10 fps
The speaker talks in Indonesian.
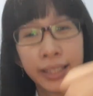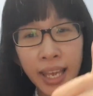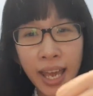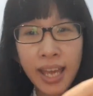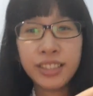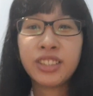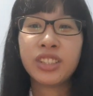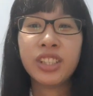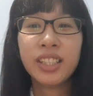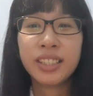Yes,
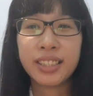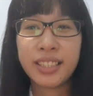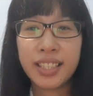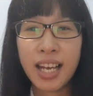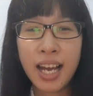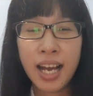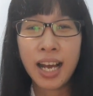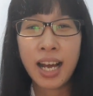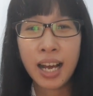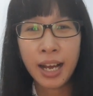good
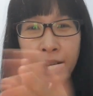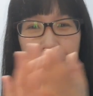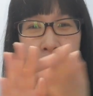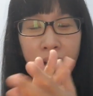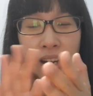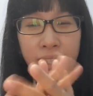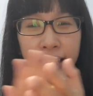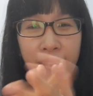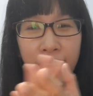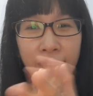job. Oke.
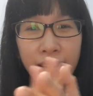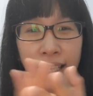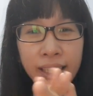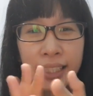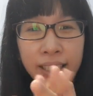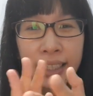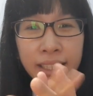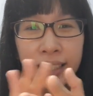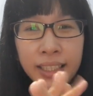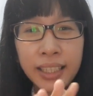
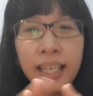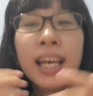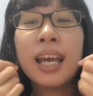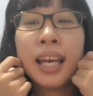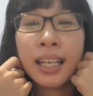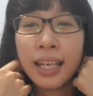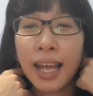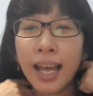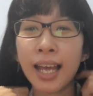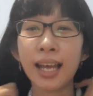Okay.
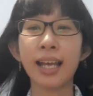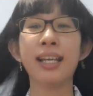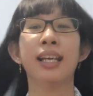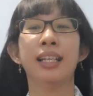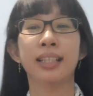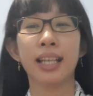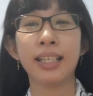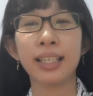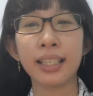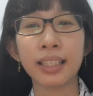Nah,
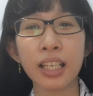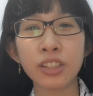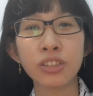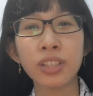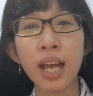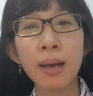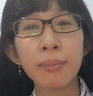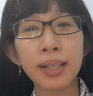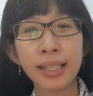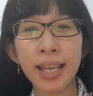tadi kita sudah
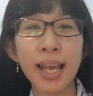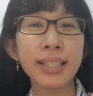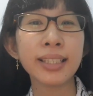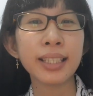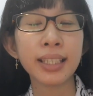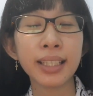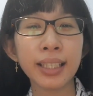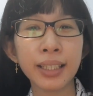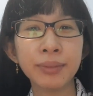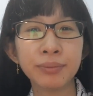
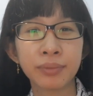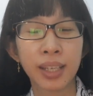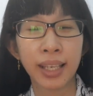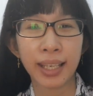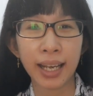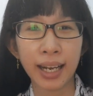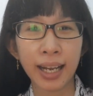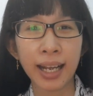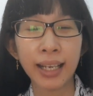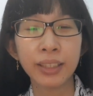bernyanyi. Ya
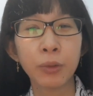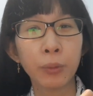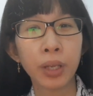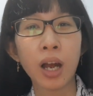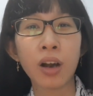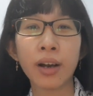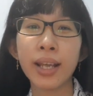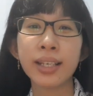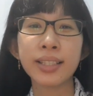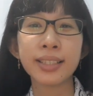kan? We
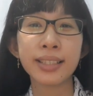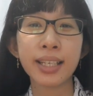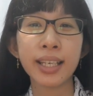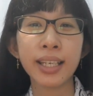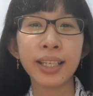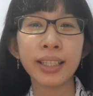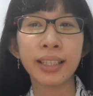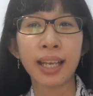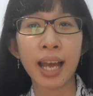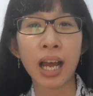already
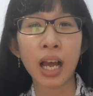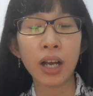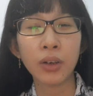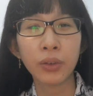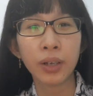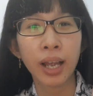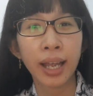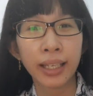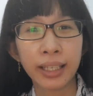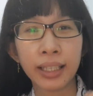sing. Now,
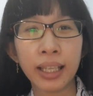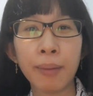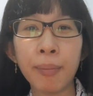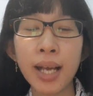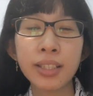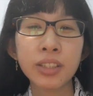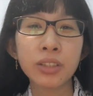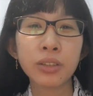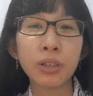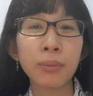kita
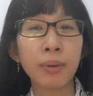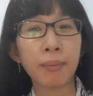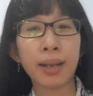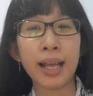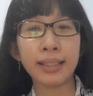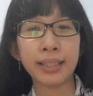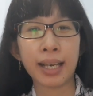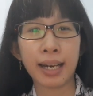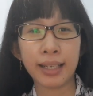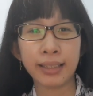masuk
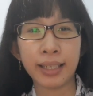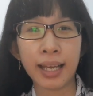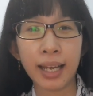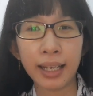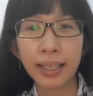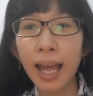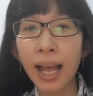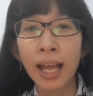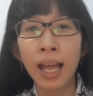pembelajarannya. Nah,